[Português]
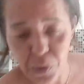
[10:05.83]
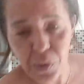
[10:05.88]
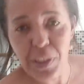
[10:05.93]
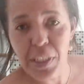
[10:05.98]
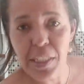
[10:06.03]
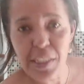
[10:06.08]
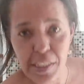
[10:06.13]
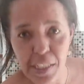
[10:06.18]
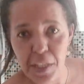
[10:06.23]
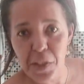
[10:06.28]

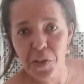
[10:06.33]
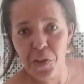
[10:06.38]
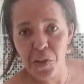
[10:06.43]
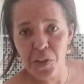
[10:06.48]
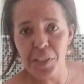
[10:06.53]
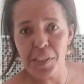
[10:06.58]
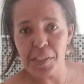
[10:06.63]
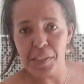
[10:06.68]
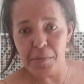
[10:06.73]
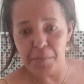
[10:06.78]
Acordei 7
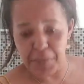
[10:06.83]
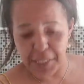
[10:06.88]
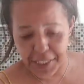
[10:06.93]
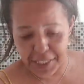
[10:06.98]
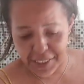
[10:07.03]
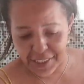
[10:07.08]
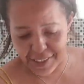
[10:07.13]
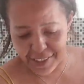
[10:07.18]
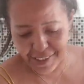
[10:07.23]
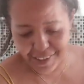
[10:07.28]
horas da
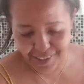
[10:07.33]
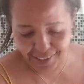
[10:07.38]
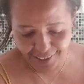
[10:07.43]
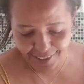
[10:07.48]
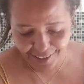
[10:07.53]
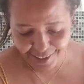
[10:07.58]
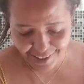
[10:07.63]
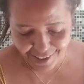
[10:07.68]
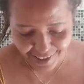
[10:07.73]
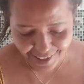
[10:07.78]
manhã.
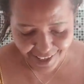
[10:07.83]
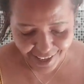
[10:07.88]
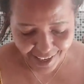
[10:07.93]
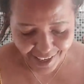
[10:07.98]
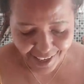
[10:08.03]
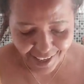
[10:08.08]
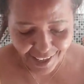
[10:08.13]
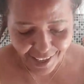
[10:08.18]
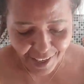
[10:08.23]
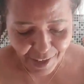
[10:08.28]

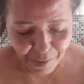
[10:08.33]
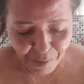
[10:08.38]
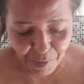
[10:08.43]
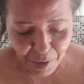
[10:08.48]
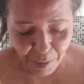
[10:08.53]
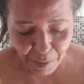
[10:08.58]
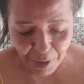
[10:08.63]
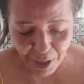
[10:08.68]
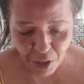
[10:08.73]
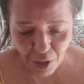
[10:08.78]
Minha
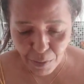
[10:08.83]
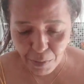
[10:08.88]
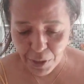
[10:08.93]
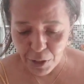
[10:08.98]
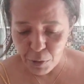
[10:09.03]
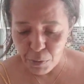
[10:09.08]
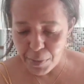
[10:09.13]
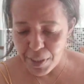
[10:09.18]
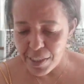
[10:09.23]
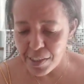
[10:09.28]
irmã já
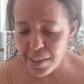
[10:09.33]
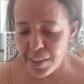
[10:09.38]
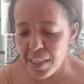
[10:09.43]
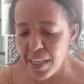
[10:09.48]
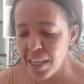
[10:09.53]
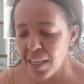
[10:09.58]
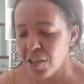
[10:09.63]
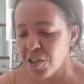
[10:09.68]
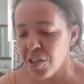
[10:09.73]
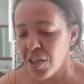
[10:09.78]
mandou
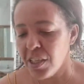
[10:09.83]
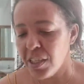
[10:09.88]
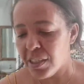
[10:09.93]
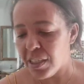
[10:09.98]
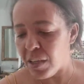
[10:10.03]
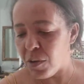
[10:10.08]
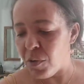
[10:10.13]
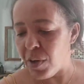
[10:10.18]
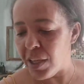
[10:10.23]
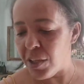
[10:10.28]
mensagem, ela
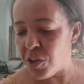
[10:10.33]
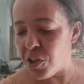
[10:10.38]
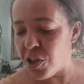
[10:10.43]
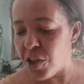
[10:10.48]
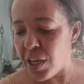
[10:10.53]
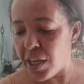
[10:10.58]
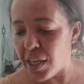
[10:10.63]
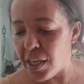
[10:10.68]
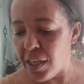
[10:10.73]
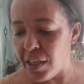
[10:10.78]
tá quase
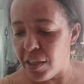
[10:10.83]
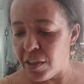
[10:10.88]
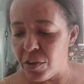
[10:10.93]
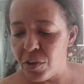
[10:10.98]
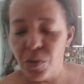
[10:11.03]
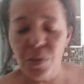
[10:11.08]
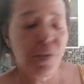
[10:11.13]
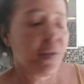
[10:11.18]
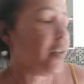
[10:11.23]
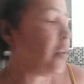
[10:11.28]

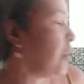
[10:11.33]
chegando.